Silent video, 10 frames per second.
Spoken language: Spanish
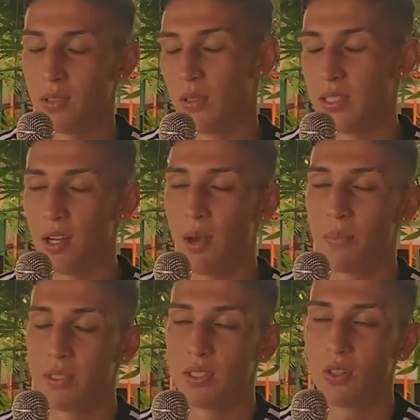hicieron el
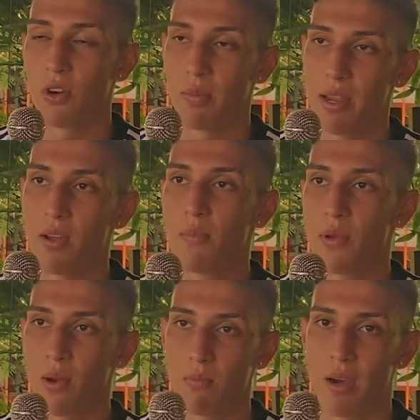proceso conmigo y
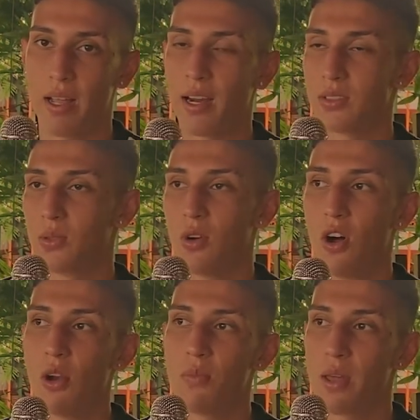pudieron marcar su
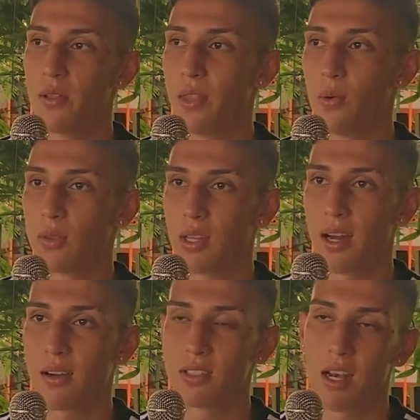gol, pudieron
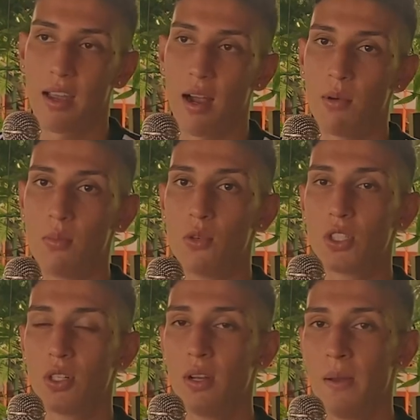debutar, nos alegramos
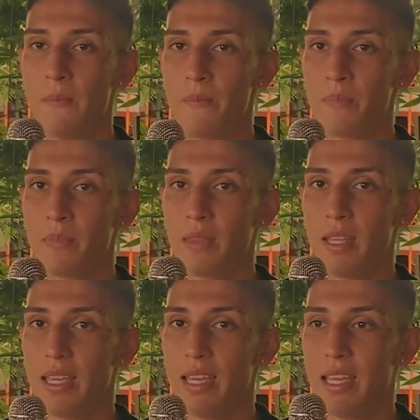mucho.
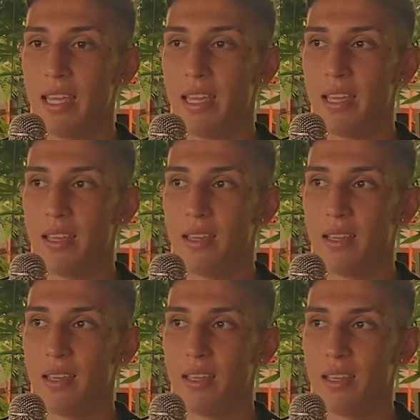
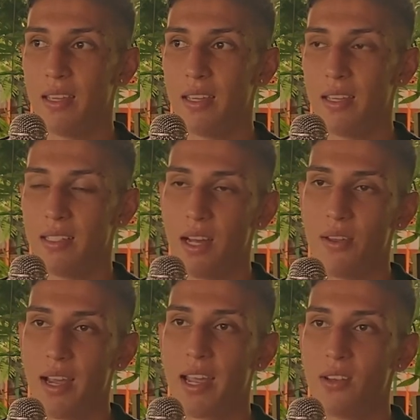Y, y
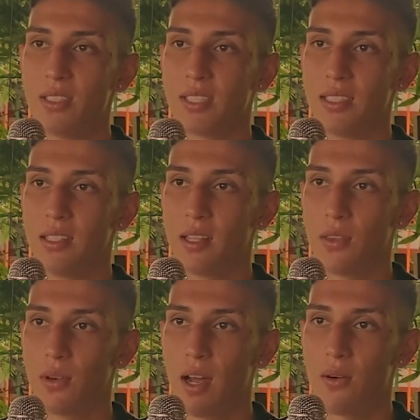sabía que ellos estaban
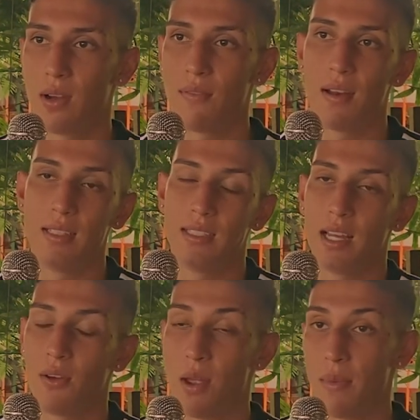sintiendo una, una
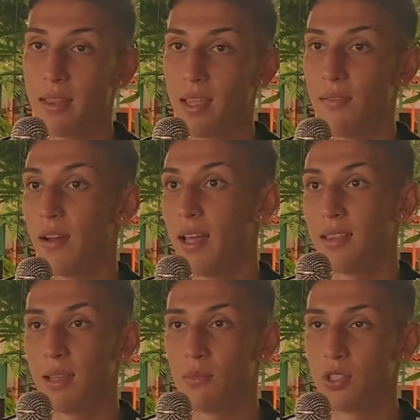felicidad obviamente
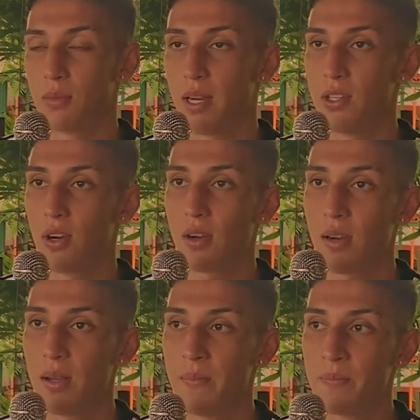diferente, mucho mayor,
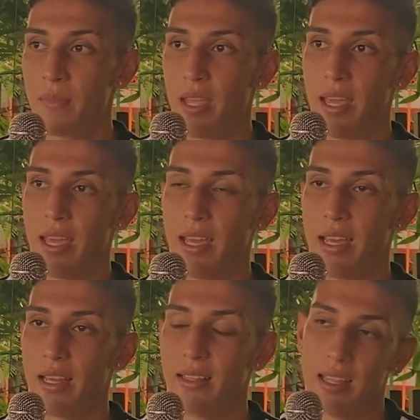
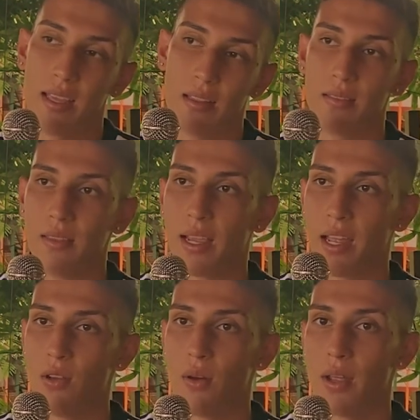eh, de,
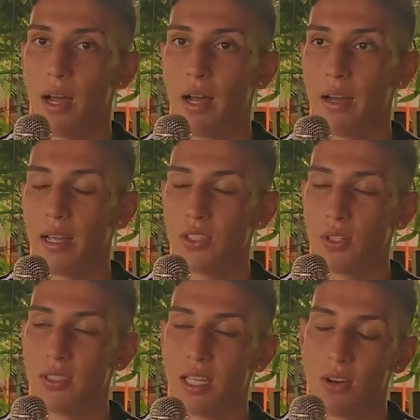que yo había hecho ese